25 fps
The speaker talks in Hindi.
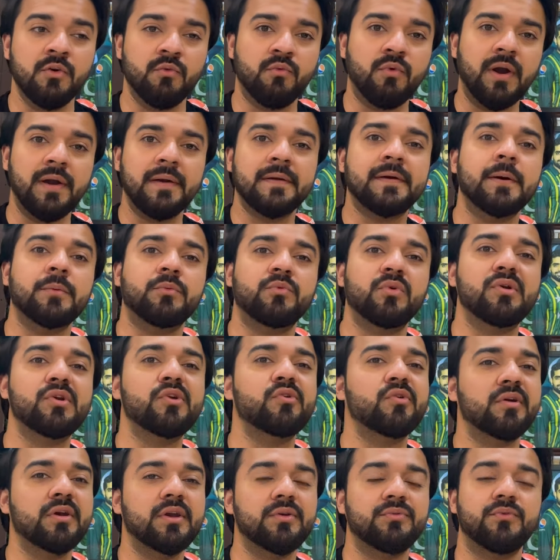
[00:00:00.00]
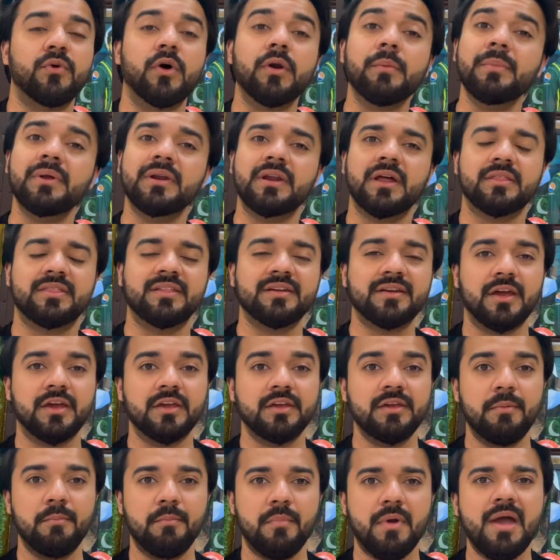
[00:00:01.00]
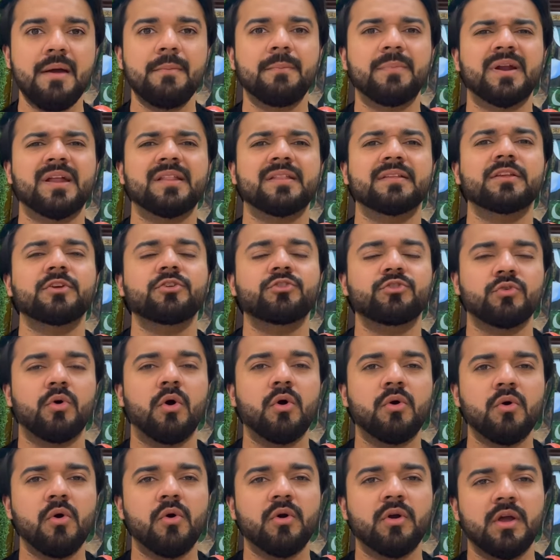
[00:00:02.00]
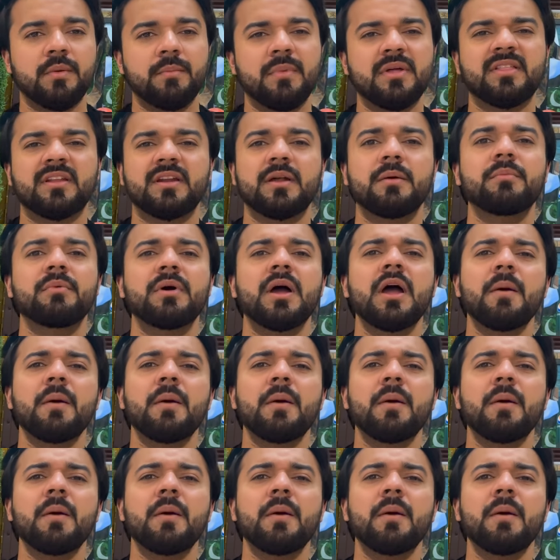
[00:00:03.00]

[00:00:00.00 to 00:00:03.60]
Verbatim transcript: वर्ल्ड कप ट्वेंटी ट्वेंटी फोर में नजर आएगी मैं बड़ा ज्यादा शौक हो गया मैं ज्यादा